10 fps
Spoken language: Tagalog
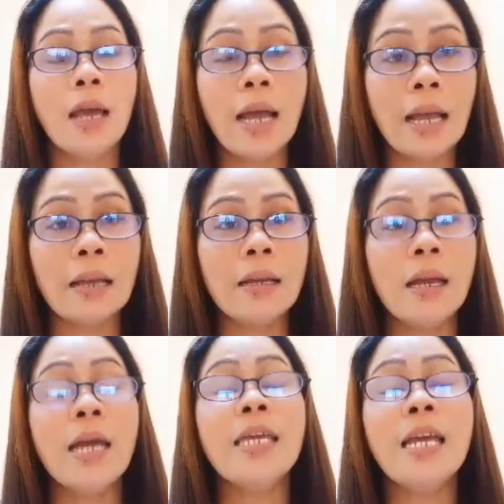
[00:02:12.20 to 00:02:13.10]
Ha?
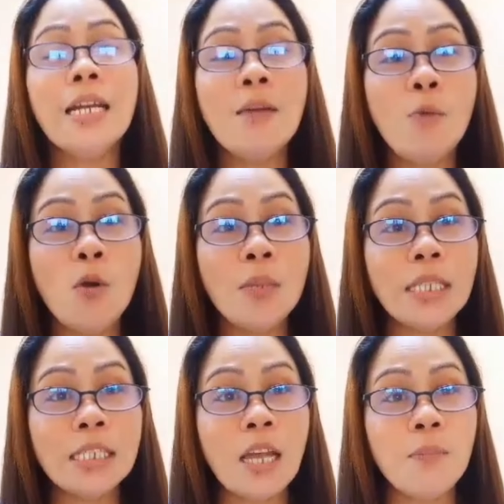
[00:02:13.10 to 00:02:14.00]
Yan lang po ang
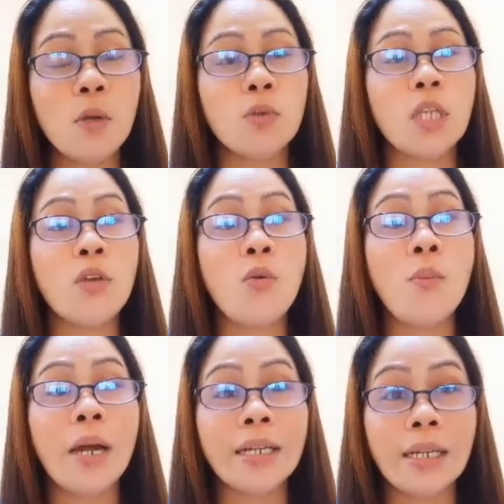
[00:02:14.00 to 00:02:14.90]
masasabi ko sa iyo,
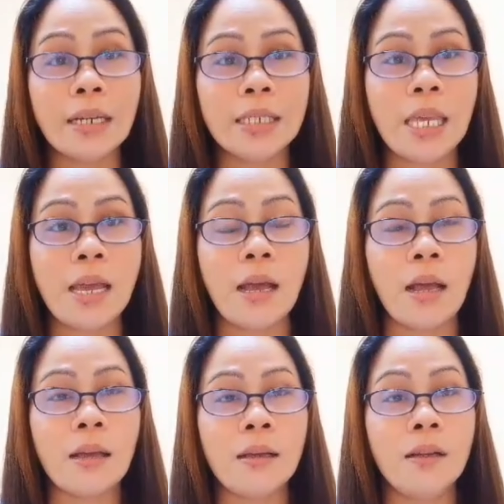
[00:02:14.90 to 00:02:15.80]
Mark
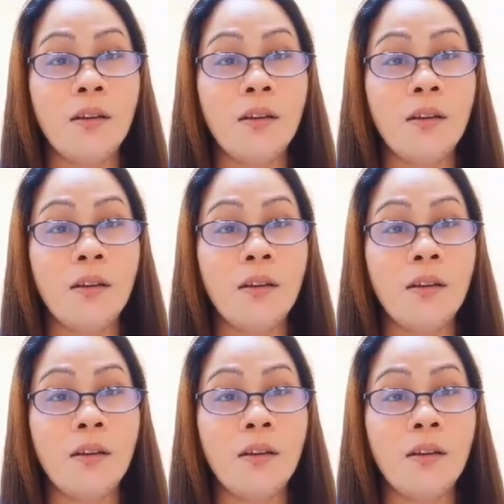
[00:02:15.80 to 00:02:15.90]
Garcia.